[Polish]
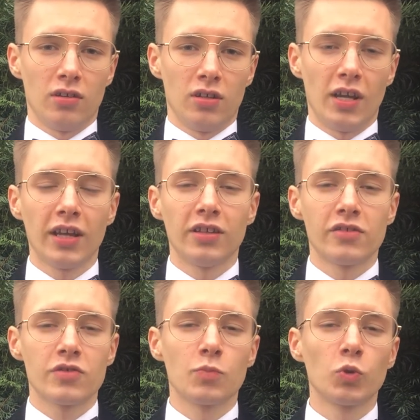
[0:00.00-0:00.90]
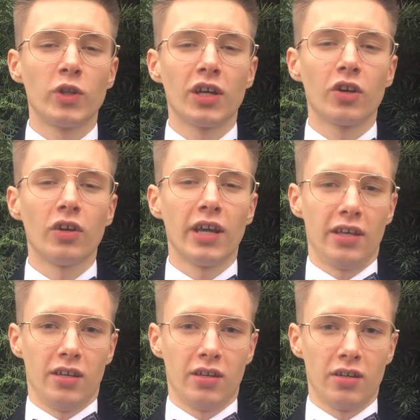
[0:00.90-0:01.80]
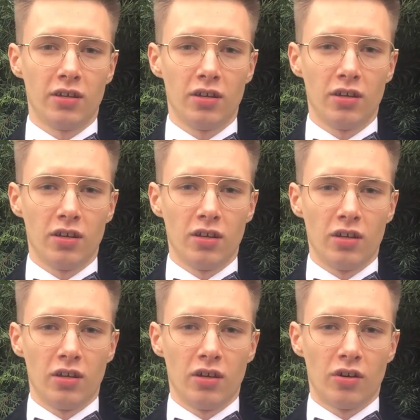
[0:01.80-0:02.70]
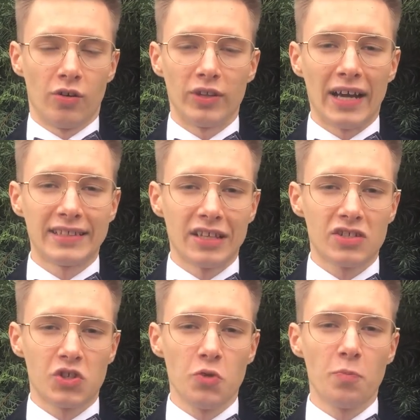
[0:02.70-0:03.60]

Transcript: niegdyś w smutnej kolei, odarta z sił